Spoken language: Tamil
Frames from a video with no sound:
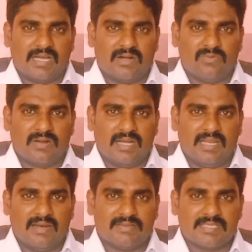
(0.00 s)
நான் உங்கள்
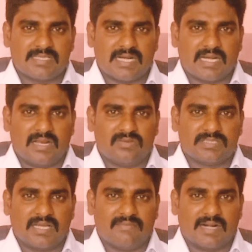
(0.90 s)
இலவச சட்ட
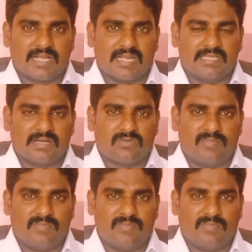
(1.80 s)
ஆலோசகர் வழக்கறிஞர்